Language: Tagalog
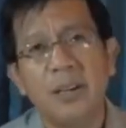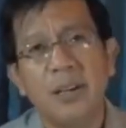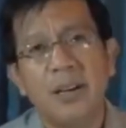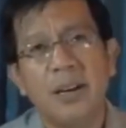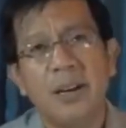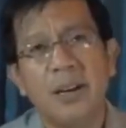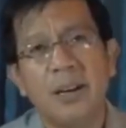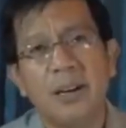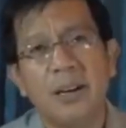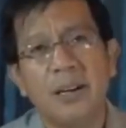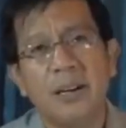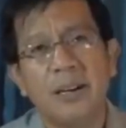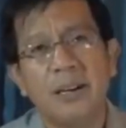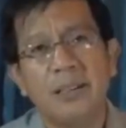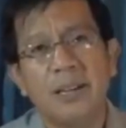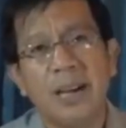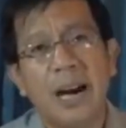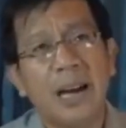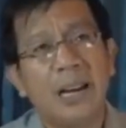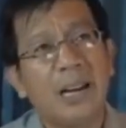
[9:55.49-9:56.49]
Uh,
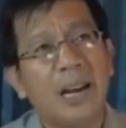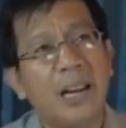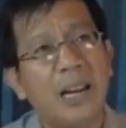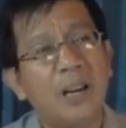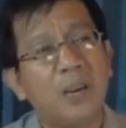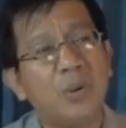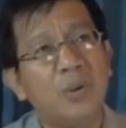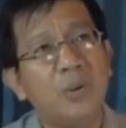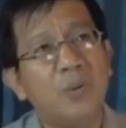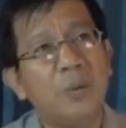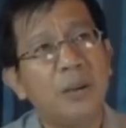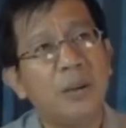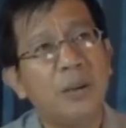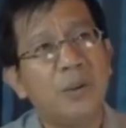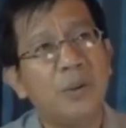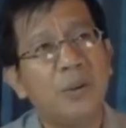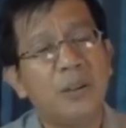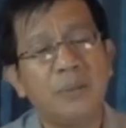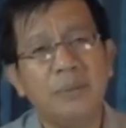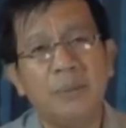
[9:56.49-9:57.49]
naalala ko nung
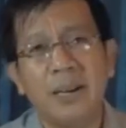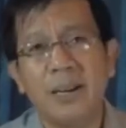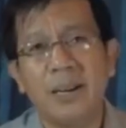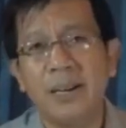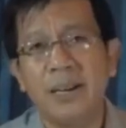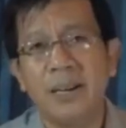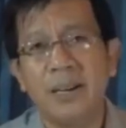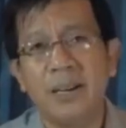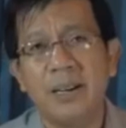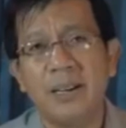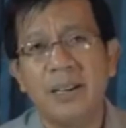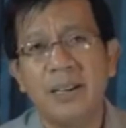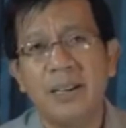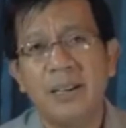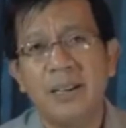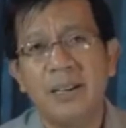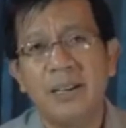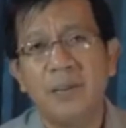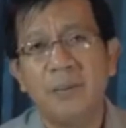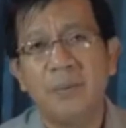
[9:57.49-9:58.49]
panahon ng mga
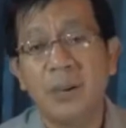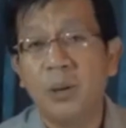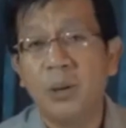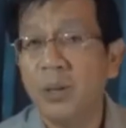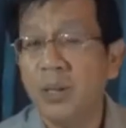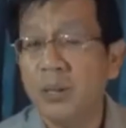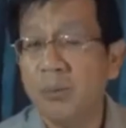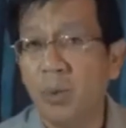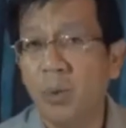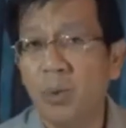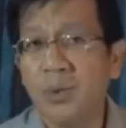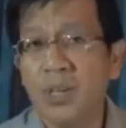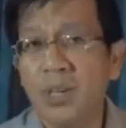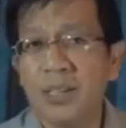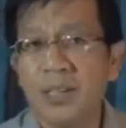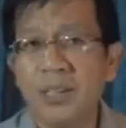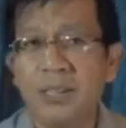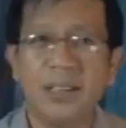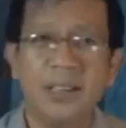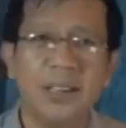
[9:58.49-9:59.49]
nung panahon ni Moses
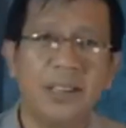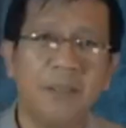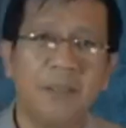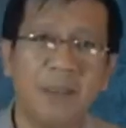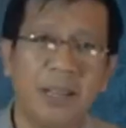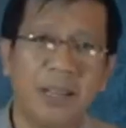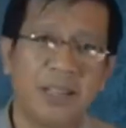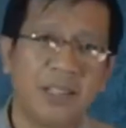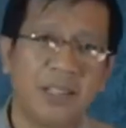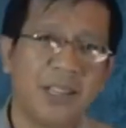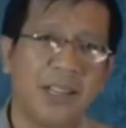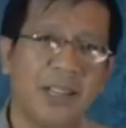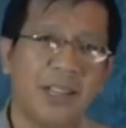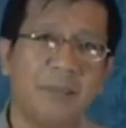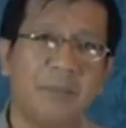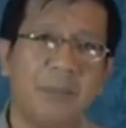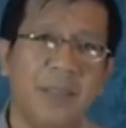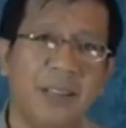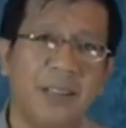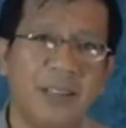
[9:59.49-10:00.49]
na talagang parang
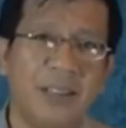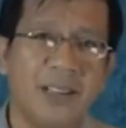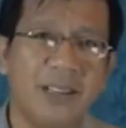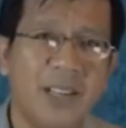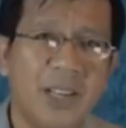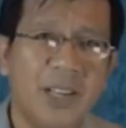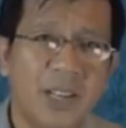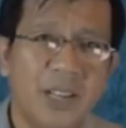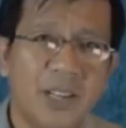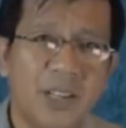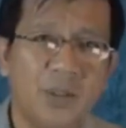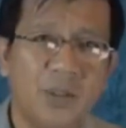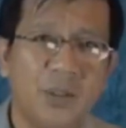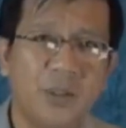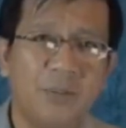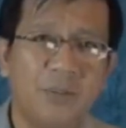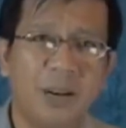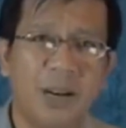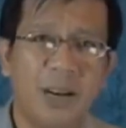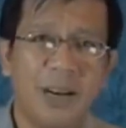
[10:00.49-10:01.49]
sinabi na
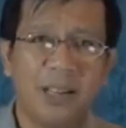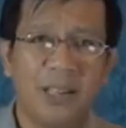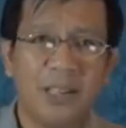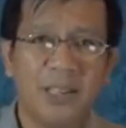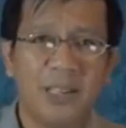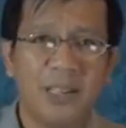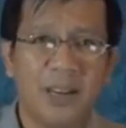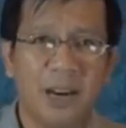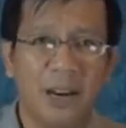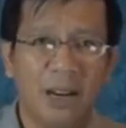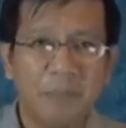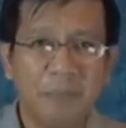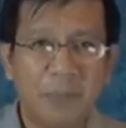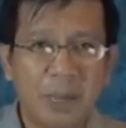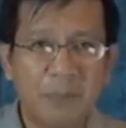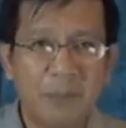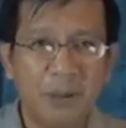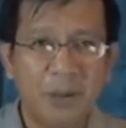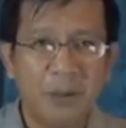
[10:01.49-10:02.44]
yung mga young people